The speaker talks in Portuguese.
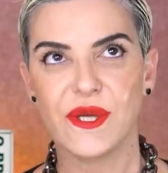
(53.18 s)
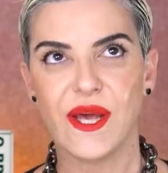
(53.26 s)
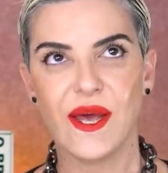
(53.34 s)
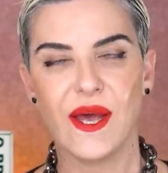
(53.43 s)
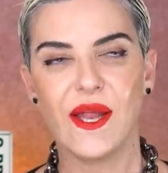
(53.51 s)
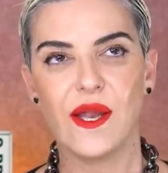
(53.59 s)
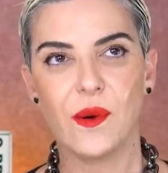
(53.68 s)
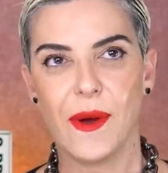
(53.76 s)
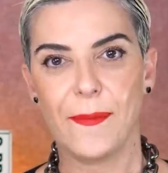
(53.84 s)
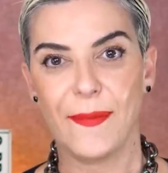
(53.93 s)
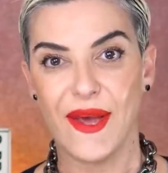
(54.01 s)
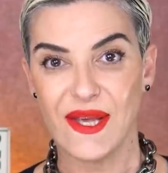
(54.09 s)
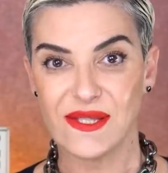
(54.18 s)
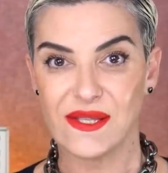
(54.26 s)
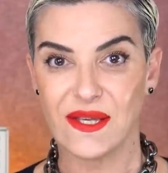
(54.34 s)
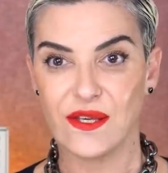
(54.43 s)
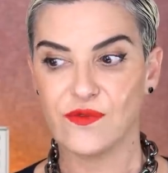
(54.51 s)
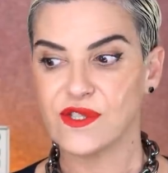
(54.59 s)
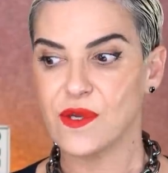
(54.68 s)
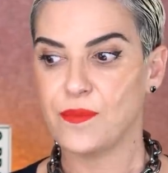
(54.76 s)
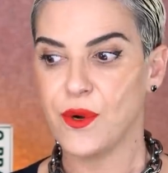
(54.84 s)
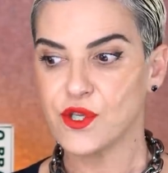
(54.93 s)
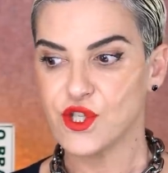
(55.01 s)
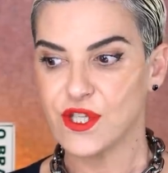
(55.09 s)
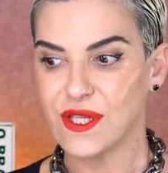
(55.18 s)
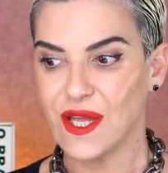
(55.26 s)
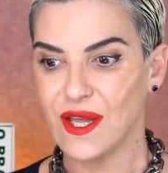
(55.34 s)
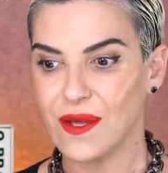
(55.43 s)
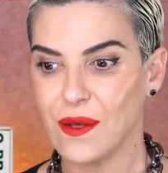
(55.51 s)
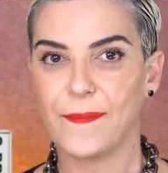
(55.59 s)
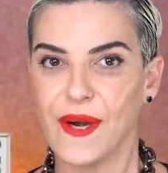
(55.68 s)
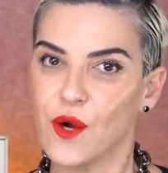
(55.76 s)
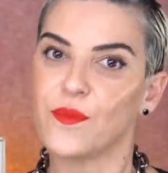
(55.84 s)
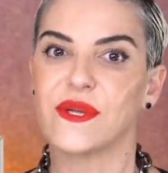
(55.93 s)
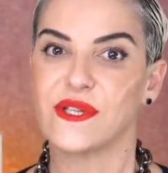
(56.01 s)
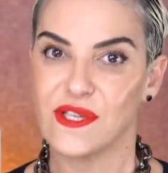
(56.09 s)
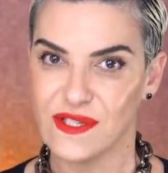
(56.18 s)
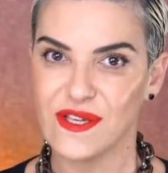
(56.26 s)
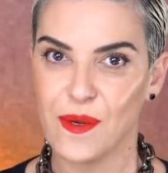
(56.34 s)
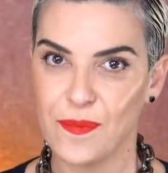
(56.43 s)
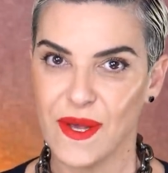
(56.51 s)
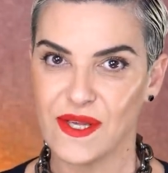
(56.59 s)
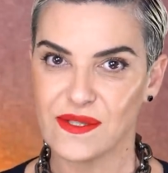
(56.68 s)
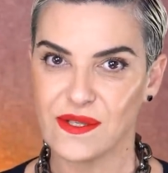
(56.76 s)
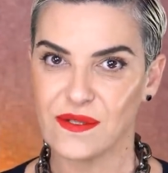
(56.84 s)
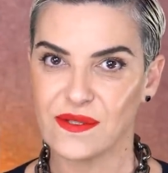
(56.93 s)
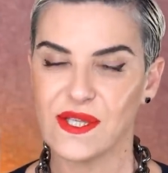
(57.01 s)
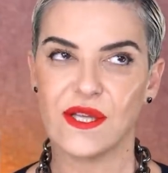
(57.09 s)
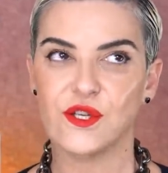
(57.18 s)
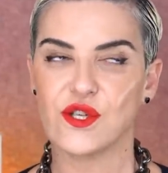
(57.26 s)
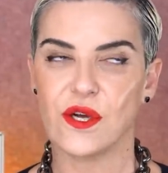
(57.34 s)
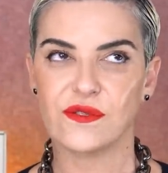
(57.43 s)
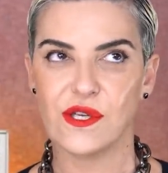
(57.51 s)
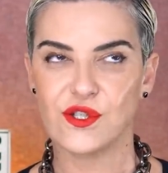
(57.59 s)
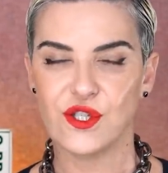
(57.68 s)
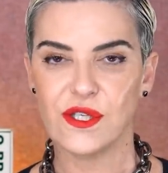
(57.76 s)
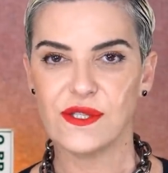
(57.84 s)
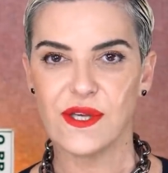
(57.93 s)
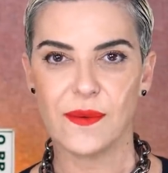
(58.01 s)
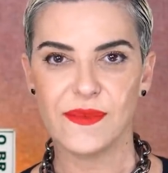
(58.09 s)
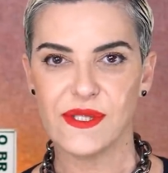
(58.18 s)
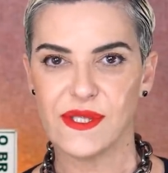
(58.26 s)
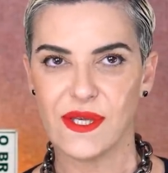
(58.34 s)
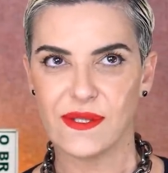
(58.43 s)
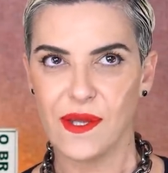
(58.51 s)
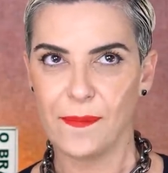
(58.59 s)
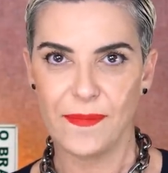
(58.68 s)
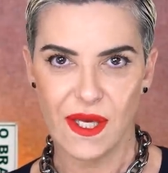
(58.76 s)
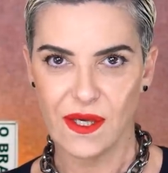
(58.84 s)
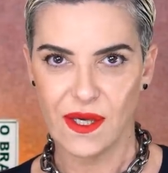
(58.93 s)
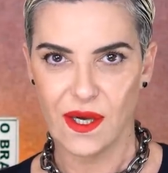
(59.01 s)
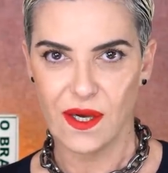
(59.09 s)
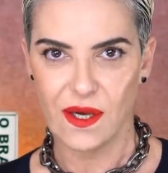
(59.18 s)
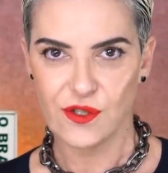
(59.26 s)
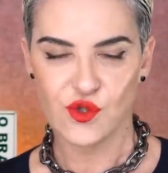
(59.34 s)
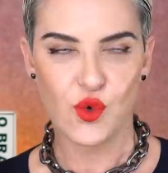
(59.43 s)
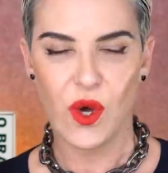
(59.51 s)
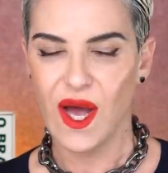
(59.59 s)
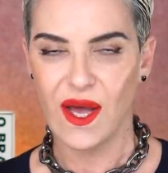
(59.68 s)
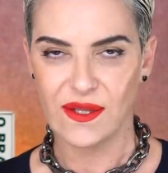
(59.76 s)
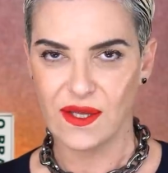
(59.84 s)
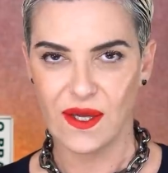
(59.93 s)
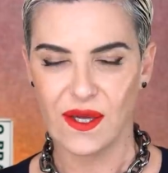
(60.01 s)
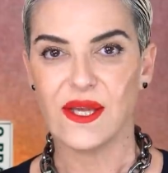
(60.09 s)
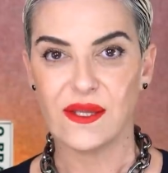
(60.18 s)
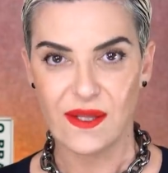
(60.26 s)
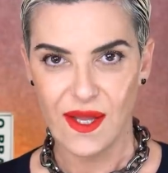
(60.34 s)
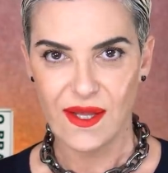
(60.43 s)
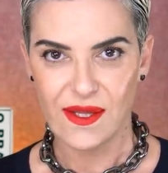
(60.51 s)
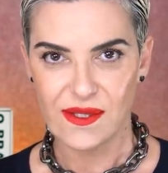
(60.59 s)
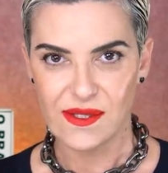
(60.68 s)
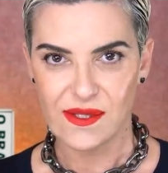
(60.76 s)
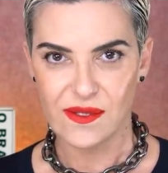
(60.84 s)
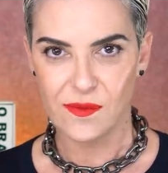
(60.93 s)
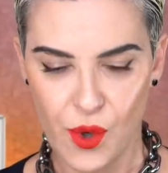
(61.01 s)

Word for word: Porque ele é uma peça que você pode ter para uma terceira peça. Você tá de calça jeans, camiseta branca surrada e tênis